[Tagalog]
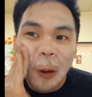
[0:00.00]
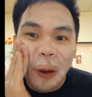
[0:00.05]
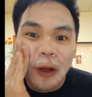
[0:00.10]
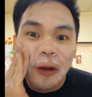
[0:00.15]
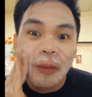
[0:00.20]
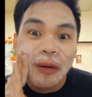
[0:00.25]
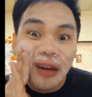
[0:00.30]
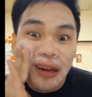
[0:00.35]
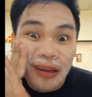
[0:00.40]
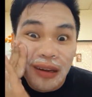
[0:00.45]

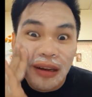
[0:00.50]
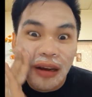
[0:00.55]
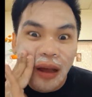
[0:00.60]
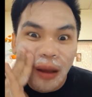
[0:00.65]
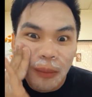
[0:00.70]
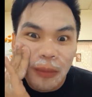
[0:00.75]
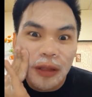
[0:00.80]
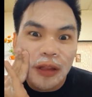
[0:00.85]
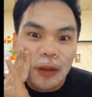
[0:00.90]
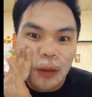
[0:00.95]
Yung mga
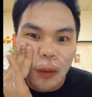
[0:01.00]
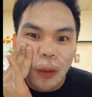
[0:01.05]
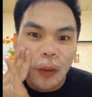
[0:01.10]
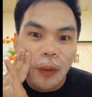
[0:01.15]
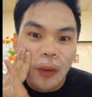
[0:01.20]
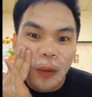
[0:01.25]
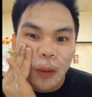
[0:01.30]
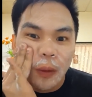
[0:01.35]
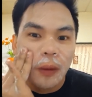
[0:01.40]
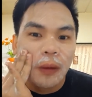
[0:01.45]
ginamit
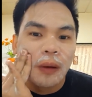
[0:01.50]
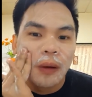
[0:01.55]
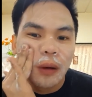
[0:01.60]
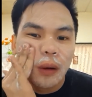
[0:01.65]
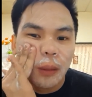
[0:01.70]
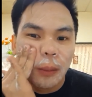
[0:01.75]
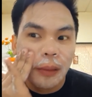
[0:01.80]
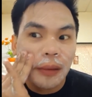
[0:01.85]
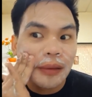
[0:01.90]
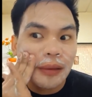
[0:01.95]
ko,
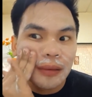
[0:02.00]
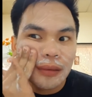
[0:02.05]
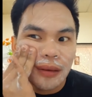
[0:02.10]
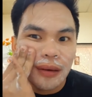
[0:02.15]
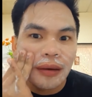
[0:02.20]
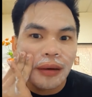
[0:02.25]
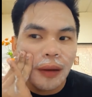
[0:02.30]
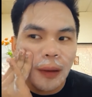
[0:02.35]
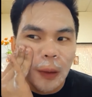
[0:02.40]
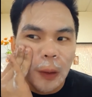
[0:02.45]
pati
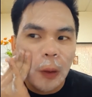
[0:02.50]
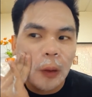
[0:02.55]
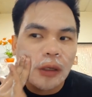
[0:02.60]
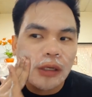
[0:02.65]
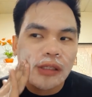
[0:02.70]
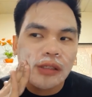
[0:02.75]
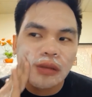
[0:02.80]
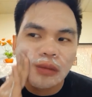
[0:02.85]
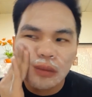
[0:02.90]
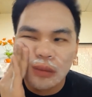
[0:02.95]
trinay ko,
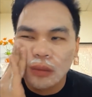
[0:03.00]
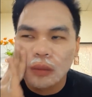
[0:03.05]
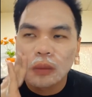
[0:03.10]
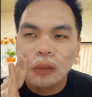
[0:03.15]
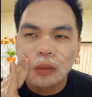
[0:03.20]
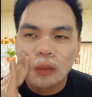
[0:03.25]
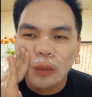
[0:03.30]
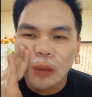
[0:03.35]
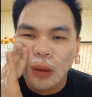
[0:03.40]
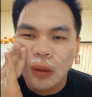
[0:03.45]
kasi
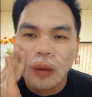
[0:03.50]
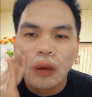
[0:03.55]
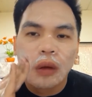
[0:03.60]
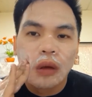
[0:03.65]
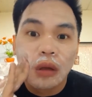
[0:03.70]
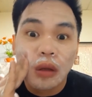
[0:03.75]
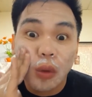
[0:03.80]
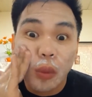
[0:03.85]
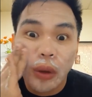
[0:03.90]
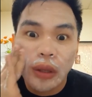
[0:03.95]

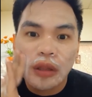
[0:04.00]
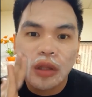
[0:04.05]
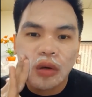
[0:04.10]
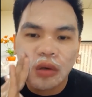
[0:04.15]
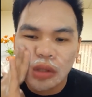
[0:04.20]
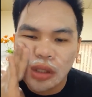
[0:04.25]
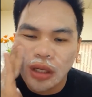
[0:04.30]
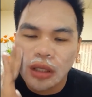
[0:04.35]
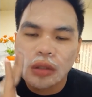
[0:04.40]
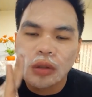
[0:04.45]
kikwenta
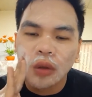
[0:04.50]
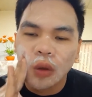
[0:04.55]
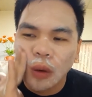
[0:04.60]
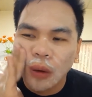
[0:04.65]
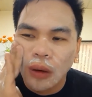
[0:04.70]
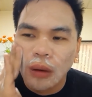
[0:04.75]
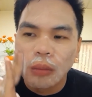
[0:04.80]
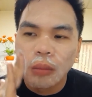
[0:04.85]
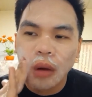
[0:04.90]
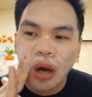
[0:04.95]
ko sa
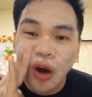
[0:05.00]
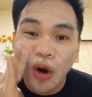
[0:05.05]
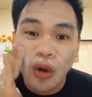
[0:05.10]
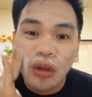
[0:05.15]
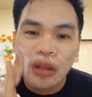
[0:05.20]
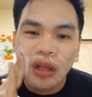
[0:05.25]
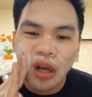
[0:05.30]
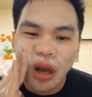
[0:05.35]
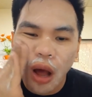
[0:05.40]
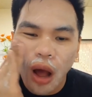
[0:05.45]
inyo. Mga
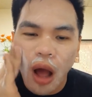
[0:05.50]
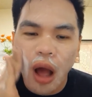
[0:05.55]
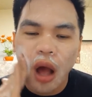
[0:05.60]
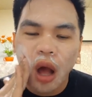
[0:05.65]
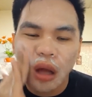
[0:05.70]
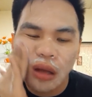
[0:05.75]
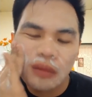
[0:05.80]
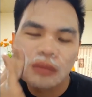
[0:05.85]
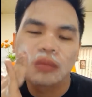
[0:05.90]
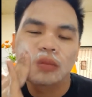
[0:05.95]
konti lang
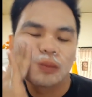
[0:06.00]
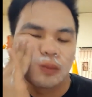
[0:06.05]
ah.